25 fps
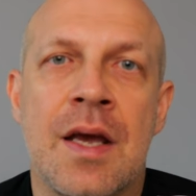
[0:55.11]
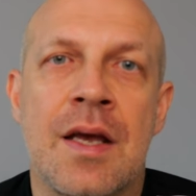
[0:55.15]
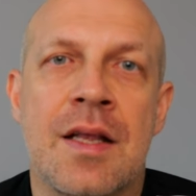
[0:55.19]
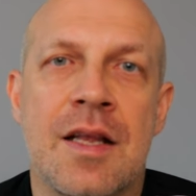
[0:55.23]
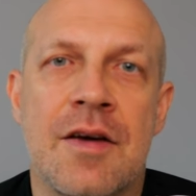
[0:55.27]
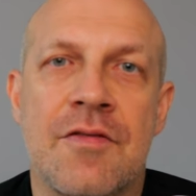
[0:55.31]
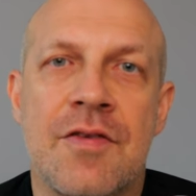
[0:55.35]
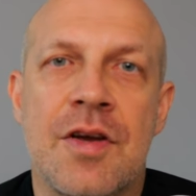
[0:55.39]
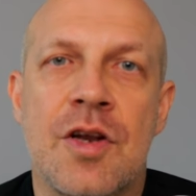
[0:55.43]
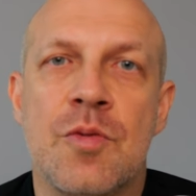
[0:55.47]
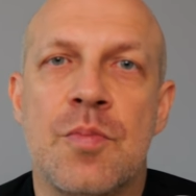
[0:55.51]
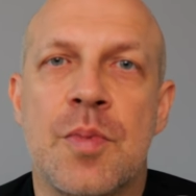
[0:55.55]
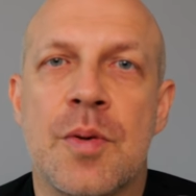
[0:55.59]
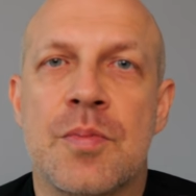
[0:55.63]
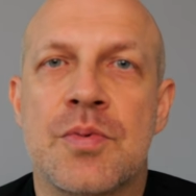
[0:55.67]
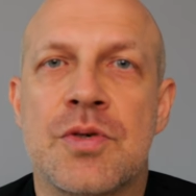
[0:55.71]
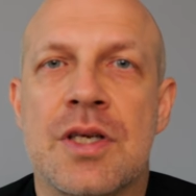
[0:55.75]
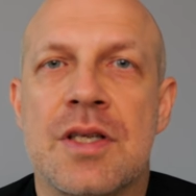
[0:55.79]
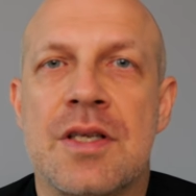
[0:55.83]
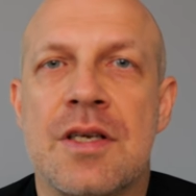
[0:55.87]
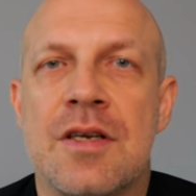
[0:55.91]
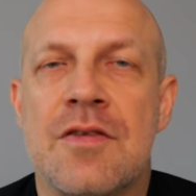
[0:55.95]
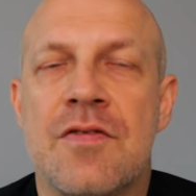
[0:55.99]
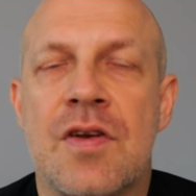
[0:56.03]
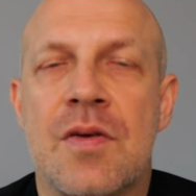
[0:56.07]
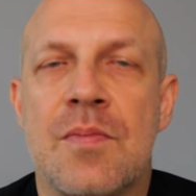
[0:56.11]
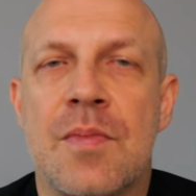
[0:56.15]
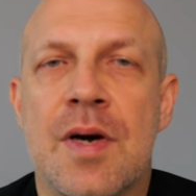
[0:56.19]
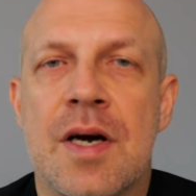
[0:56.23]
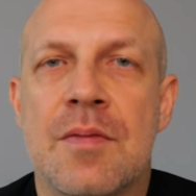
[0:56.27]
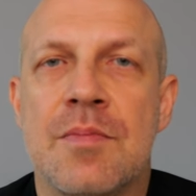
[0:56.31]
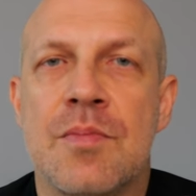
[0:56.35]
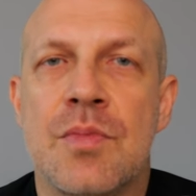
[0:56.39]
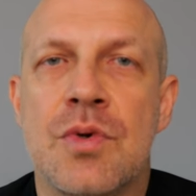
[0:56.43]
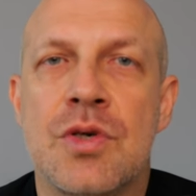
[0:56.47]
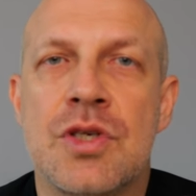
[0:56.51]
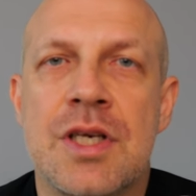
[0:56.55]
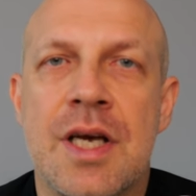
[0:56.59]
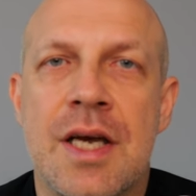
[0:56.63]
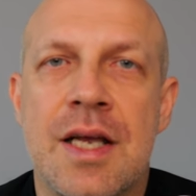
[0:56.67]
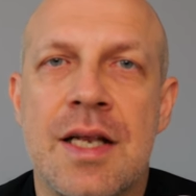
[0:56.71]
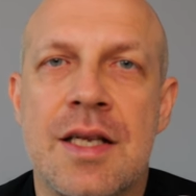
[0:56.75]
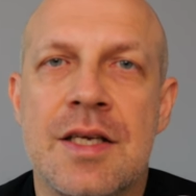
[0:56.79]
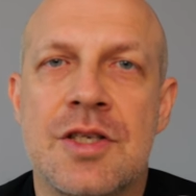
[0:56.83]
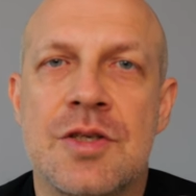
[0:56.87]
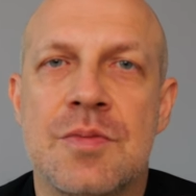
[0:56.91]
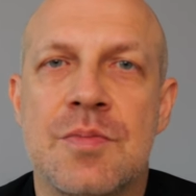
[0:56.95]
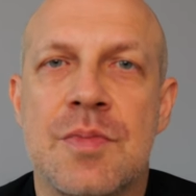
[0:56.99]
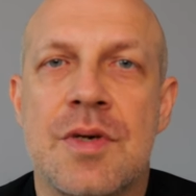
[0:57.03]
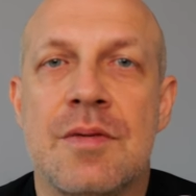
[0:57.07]
Na wielu poprzednich filmach
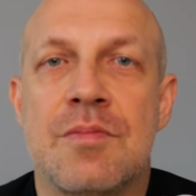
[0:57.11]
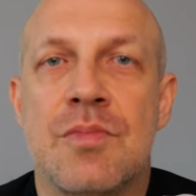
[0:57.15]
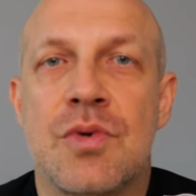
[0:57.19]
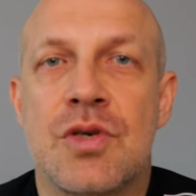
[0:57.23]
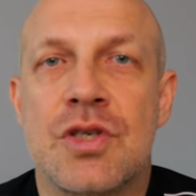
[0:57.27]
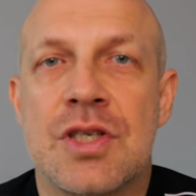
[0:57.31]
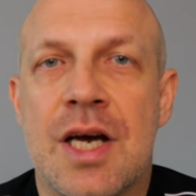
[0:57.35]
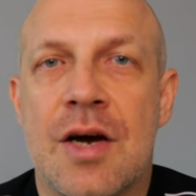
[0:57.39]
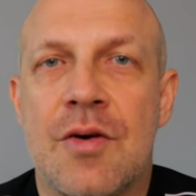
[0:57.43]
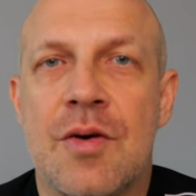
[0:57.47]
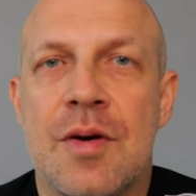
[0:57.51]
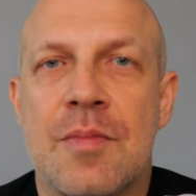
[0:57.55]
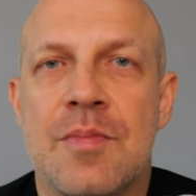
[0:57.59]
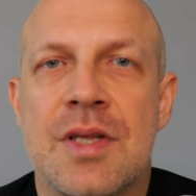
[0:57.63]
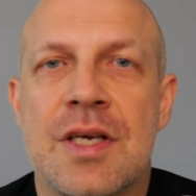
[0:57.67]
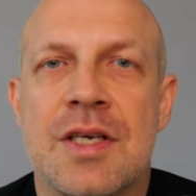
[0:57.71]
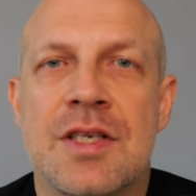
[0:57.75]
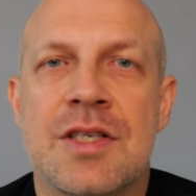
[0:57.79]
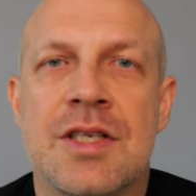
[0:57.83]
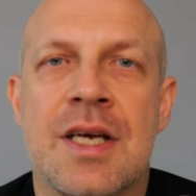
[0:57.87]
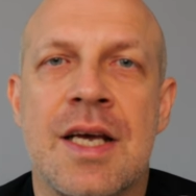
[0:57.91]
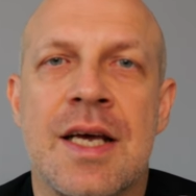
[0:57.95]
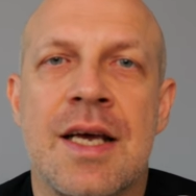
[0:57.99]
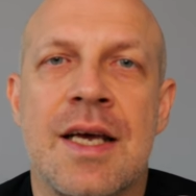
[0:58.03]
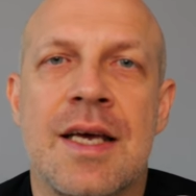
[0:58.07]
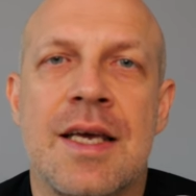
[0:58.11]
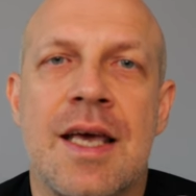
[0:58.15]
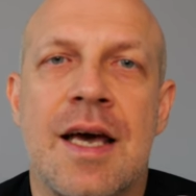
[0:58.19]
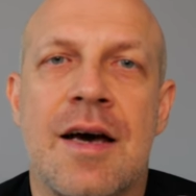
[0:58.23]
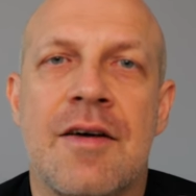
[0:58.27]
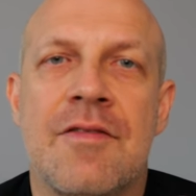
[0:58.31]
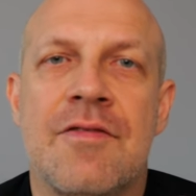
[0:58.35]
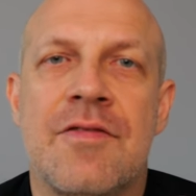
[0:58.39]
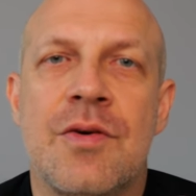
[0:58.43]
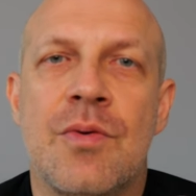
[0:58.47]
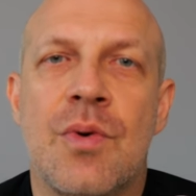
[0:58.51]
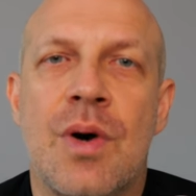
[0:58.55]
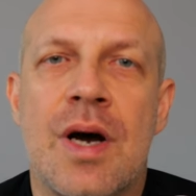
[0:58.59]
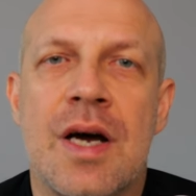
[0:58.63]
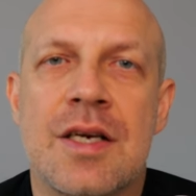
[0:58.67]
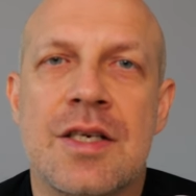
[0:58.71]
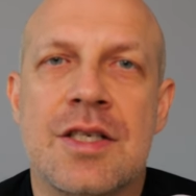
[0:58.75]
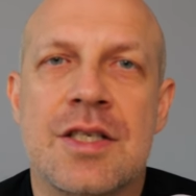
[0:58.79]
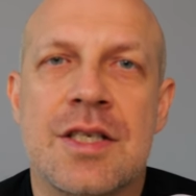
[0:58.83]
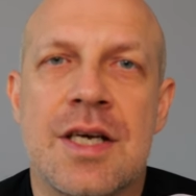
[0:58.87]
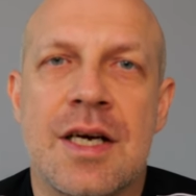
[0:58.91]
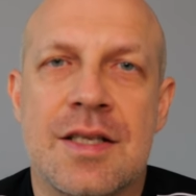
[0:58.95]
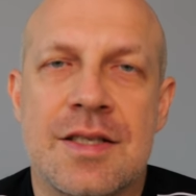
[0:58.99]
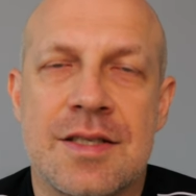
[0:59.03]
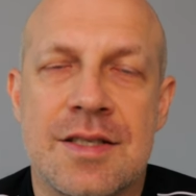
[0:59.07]
musieliśmy, musiałem też ja
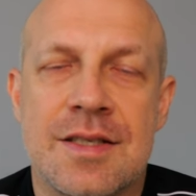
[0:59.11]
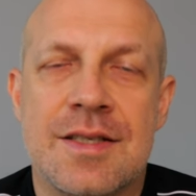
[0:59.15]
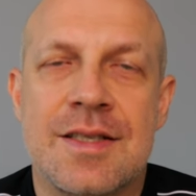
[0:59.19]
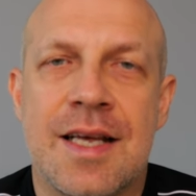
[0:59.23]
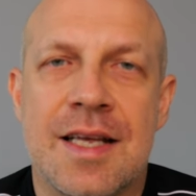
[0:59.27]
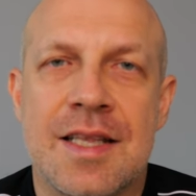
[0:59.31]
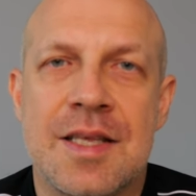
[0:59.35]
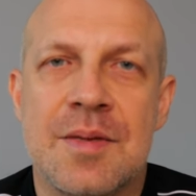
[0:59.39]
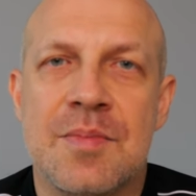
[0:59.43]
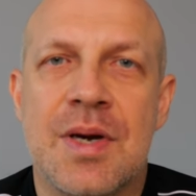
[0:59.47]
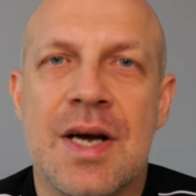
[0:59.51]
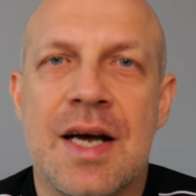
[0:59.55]
wyłączać na tym